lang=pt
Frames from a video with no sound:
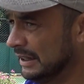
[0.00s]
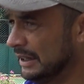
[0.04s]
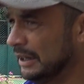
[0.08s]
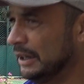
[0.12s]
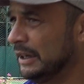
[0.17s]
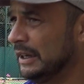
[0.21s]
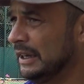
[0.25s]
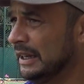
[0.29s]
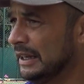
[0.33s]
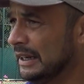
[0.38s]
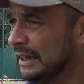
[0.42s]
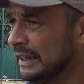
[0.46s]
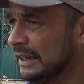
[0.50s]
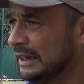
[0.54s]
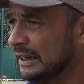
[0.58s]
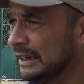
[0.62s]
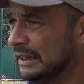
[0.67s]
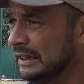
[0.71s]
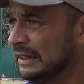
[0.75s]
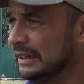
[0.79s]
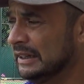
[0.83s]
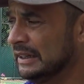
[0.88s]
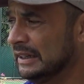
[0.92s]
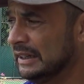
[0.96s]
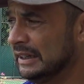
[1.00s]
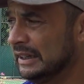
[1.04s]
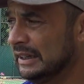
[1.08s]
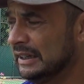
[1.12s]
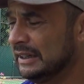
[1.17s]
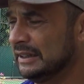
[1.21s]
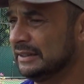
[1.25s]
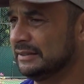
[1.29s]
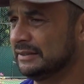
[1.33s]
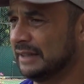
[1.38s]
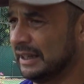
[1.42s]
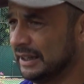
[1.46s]
é, ela
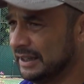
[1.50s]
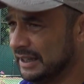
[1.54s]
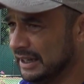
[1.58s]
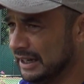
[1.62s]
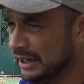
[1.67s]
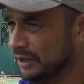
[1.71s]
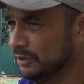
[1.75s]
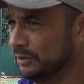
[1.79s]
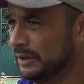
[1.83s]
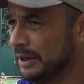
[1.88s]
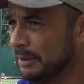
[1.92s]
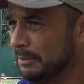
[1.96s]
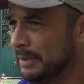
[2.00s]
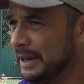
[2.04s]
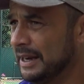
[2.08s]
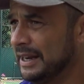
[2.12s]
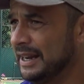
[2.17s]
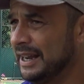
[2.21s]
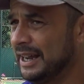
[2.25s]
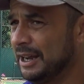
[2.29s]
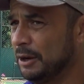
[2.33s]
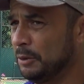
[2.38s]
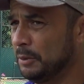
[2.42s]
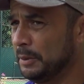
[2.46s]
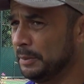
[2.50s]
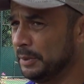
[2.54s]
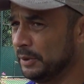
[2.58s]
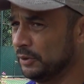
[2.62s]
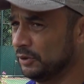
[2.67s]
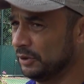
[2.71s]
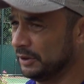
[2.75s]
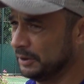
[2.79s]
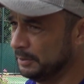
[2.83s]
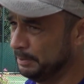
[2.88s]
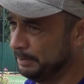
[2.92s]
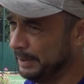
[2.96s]
está querendo trabalhar, uma
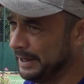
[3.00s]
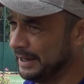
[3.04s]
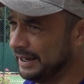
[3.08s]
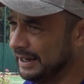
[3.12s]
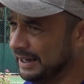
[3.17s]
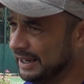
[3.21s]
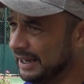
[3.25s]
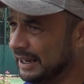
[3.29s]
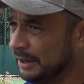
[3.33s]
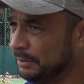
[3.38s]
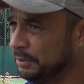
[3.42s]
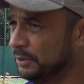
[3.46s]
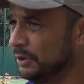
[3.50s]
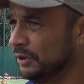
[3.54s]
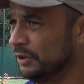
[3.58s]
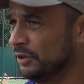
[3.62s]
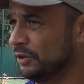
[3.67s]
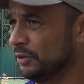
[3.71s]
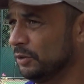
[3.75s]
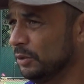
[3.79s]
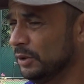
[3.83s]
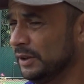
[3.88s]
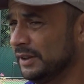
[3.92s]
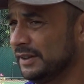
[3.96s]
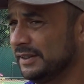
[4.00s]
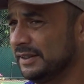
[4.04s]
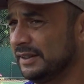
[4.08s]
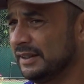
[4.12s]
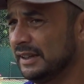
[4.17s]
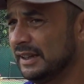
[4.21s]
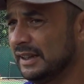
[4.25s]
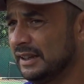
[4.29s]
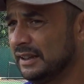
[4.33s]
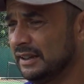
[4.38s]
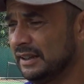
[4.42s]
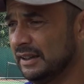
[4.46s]
pessoa que pega rápido as
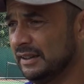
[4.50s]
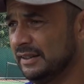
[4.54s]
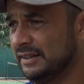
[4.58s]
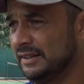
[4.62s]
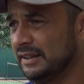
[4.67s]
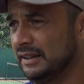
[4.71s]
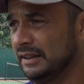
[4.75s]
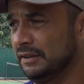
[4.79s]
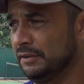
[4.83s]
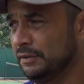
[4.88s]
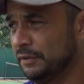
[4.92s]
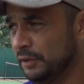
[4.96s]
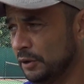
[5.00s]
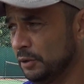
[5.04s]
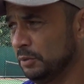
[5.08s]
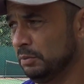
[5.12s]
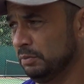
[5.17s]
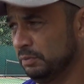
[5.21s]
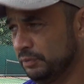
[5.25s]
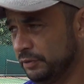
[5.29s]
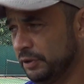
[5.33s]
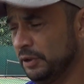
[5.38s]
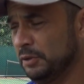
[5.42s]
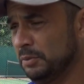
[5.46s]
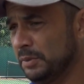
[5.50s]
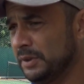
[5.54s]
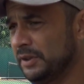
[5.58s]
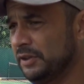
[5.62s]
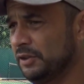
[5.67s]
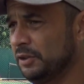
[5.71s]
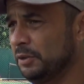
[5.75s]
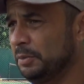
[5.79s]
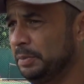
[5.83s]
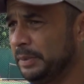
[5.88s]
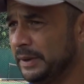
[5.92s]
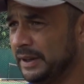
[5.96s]
coisas. E, assim, foi, foi uma
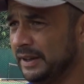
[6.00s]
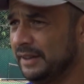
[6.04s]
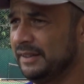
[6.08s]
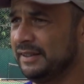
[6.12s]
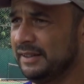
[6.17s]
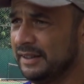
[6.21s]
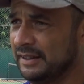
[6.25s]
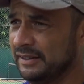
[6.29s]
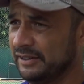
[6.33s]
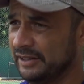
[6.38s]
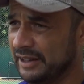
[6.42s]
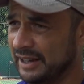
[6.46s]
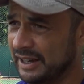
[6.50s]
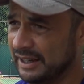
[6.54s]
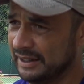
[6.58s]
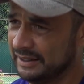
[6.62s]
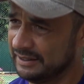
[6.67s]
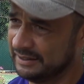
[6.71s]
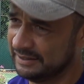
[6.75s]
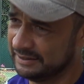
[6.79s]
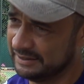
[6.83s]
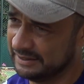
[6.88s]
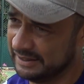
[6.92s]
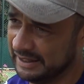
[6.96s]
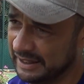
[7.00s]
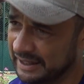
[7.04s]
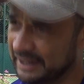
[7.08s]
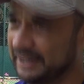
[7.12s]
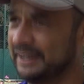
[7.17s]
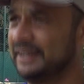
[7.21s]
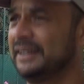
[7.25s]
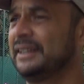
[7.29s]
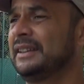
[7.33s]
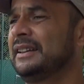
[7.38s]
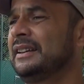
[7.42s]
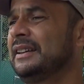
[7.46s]
surpresa já
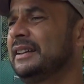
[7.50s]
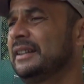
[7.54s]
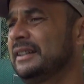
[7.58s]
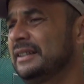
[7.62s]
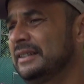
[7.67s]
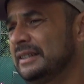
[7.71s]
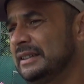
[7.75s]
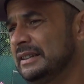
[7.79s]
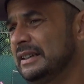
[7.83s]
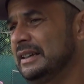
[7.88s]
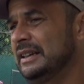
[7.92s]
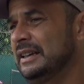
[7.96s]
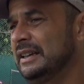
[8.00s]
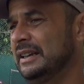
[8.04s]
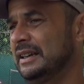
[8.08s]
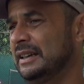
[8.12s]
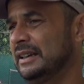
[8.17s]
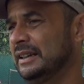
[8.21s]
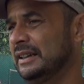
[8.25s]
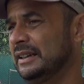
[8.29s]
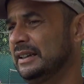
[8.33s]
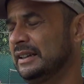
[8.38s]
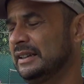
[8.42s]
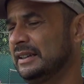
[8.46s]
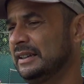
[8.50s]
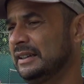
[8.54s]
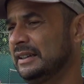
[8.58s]
ter. É,